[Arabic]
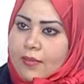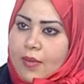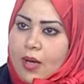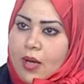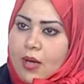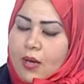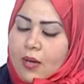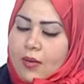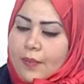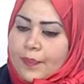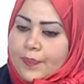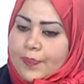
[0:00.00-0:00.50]

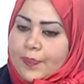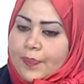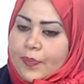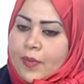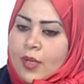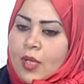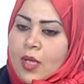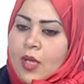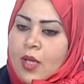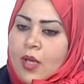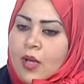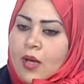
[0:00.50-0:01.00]
مع
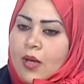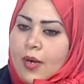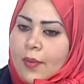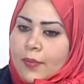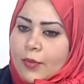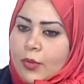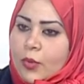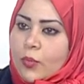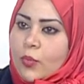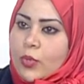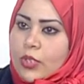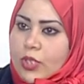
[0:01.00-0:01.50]

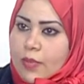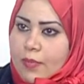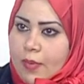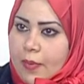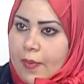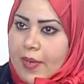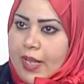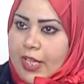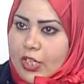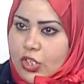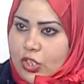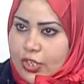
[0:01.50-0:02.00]
رابطه
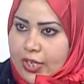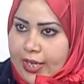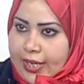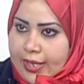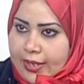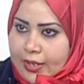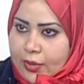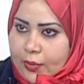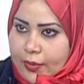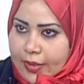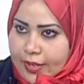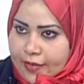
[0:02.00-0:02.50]
مصممي الاشغال
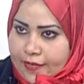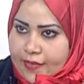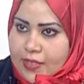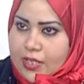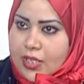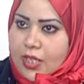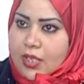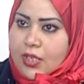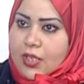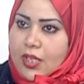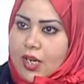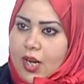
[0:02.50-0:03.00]
اليدويه في
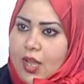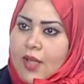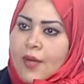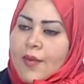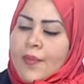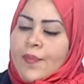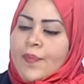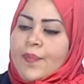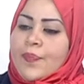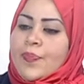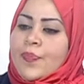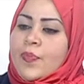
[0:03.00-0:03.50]
اسكندريه
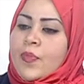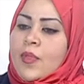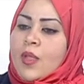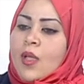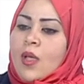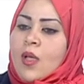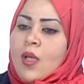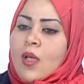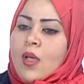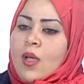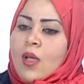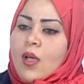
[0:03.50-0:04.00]

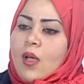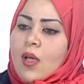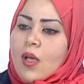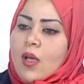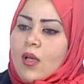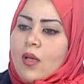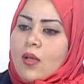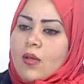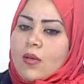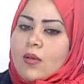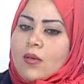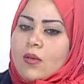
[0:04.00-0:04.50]

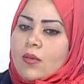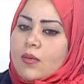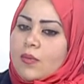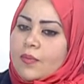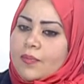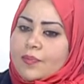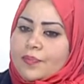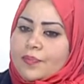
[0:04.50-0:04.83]
آه